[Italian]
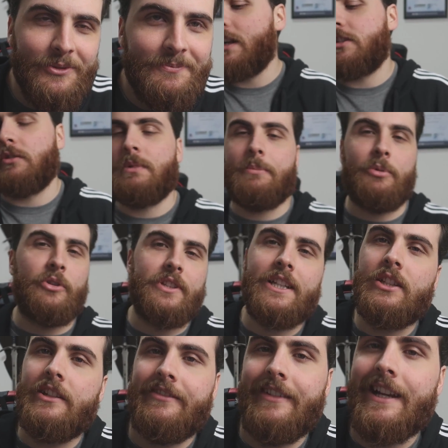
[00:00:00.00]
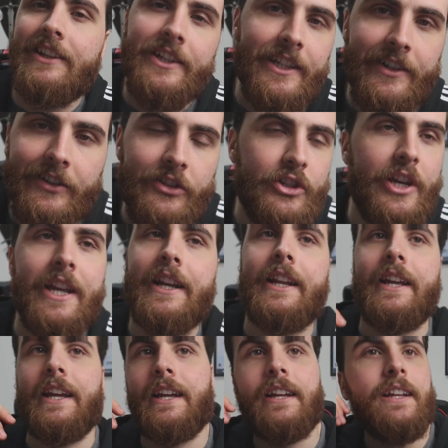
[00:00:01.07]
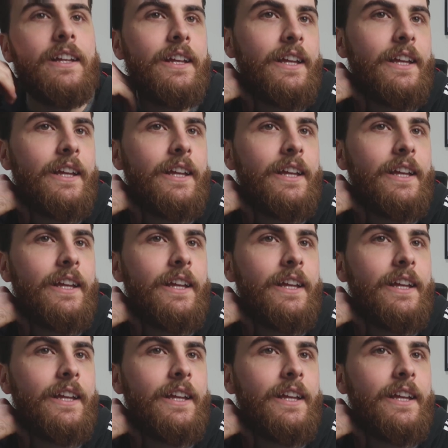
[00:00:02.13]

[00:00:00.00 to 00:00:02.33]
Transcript: Questo mi ha portato a fare delle ricerche